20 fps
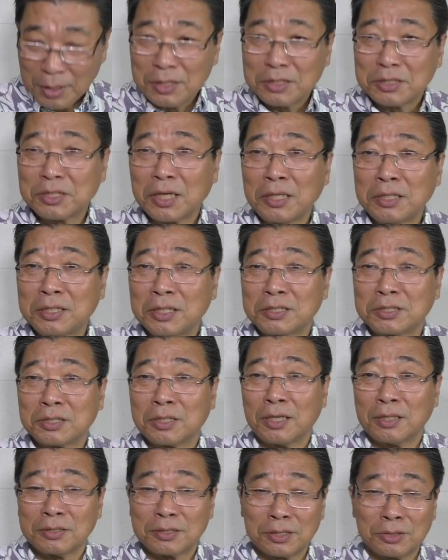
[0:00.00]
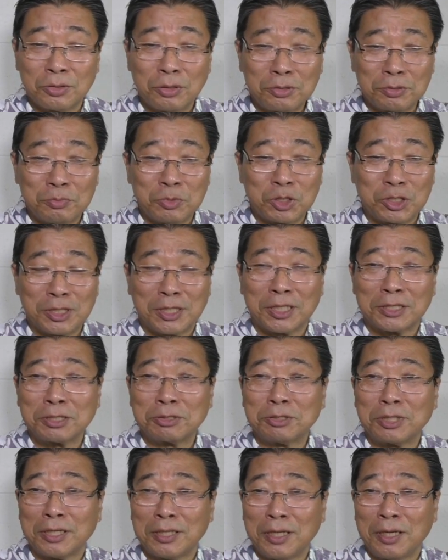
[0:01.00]
採血がすごく難し
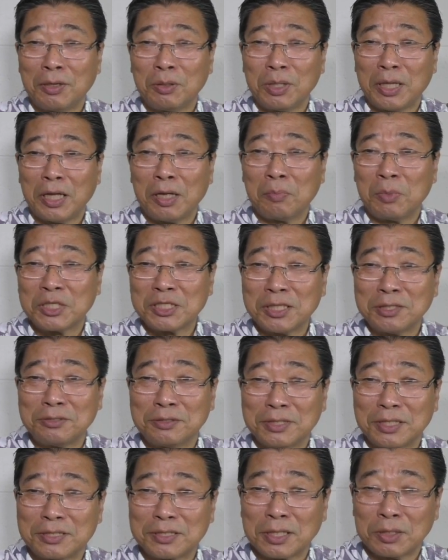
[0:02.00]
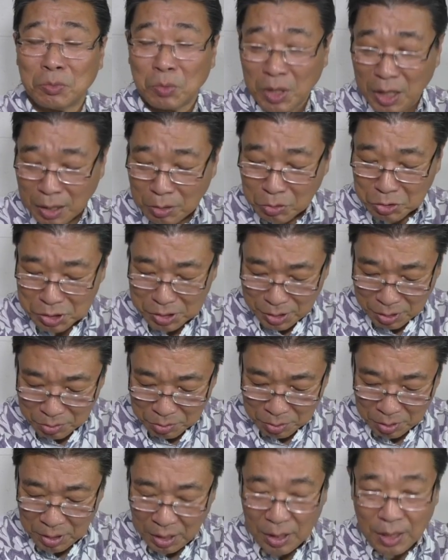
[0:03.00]
くてね悩ませるんですけども看護師さん
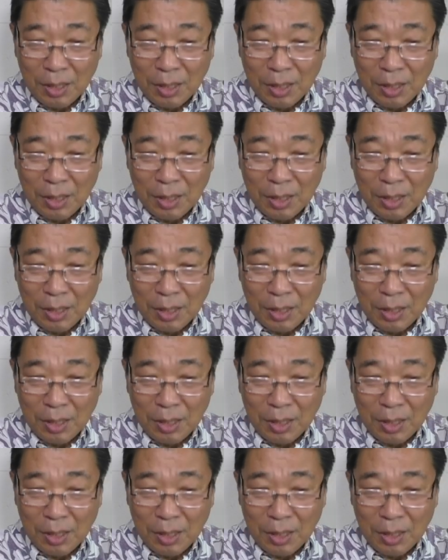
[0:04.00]
を